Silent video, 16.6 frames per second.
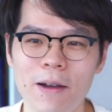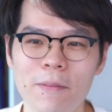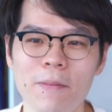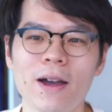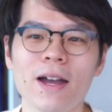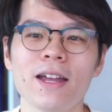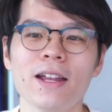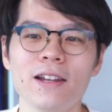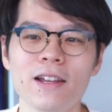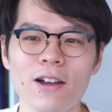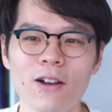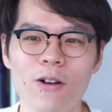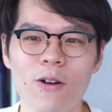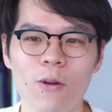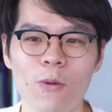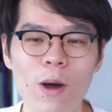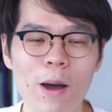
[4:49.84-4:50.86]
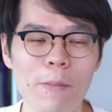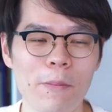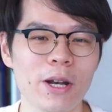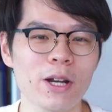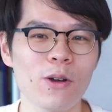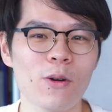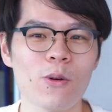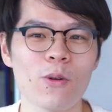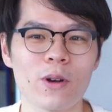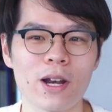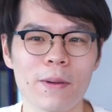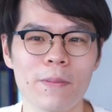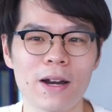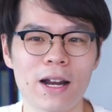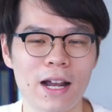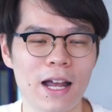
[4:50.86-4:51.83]
ทำให้เรื่องของความมั่นคงใน
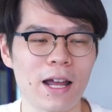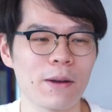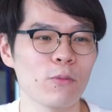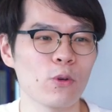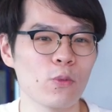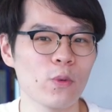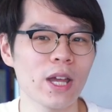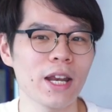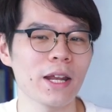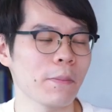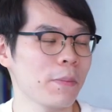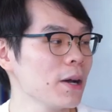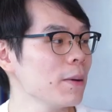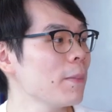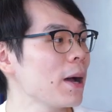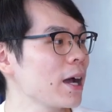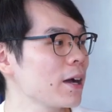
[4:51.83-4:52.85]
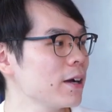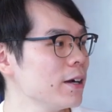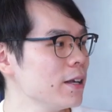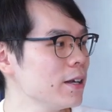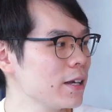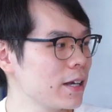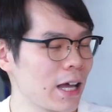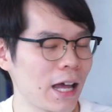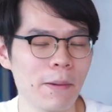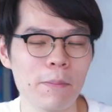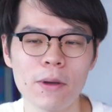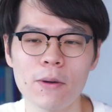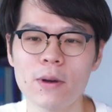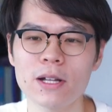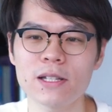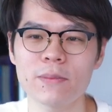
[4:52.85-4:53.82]
พลังงานหมุนเวียนเนี่ยเพิ่มมากขึ้นนะครับ
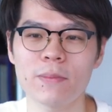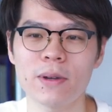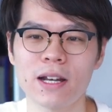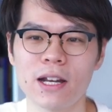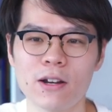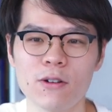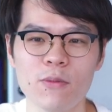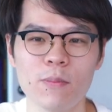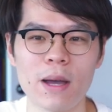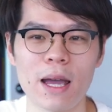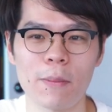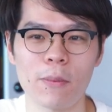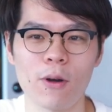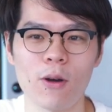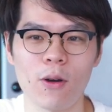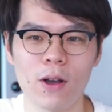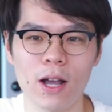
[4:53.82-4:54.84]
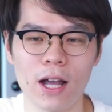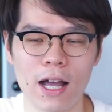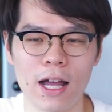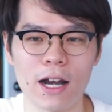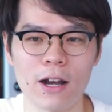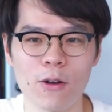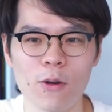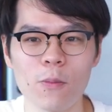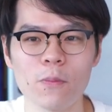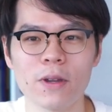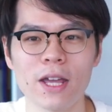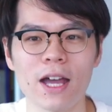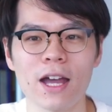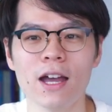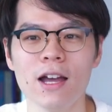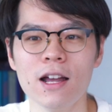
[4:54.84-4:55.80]
ไม่ว่าจะเป็นในรูปแบบของกังหันลม
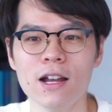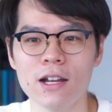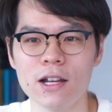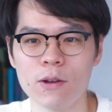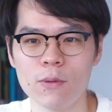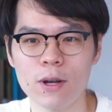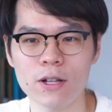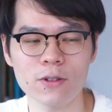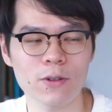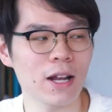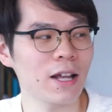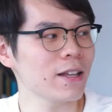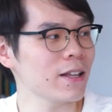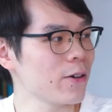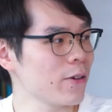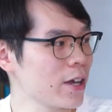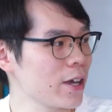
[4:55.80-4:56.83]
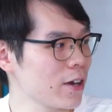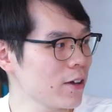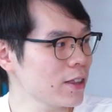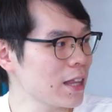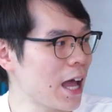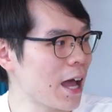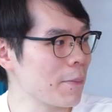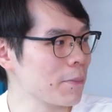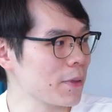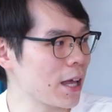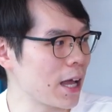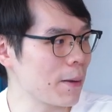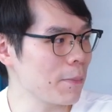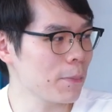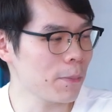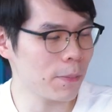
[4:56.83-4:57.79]
เนี่ยหรือว่าโซลาเซลล์เองก็ตาม
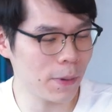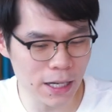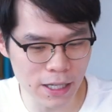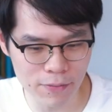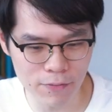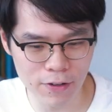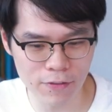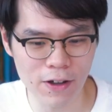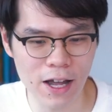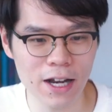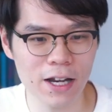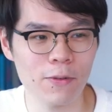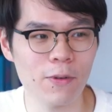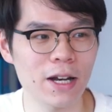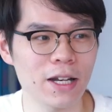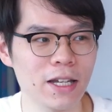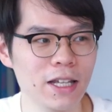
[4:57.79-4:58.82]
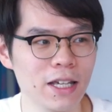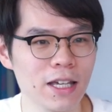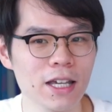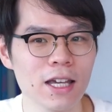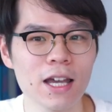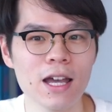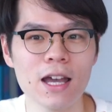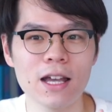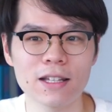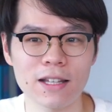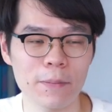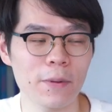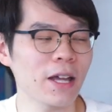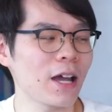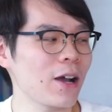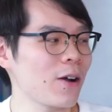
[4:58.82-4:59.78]
นะครับผลิตไฟฟ้าในวันที่ท
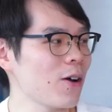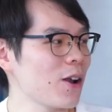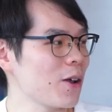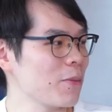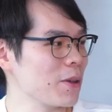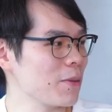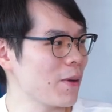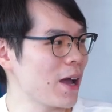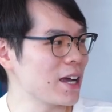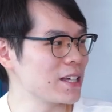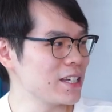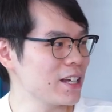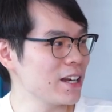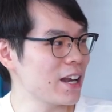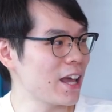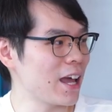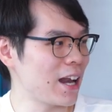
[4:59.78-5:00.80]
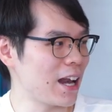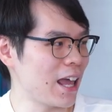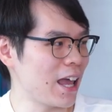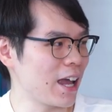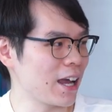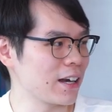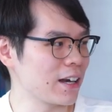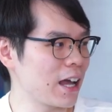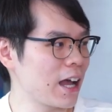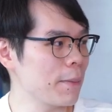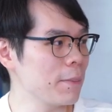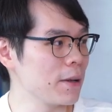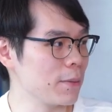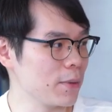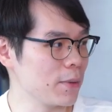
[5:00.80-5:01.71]
รัพยากรเรามีมาก เช่น แดดแรงนะครับหรื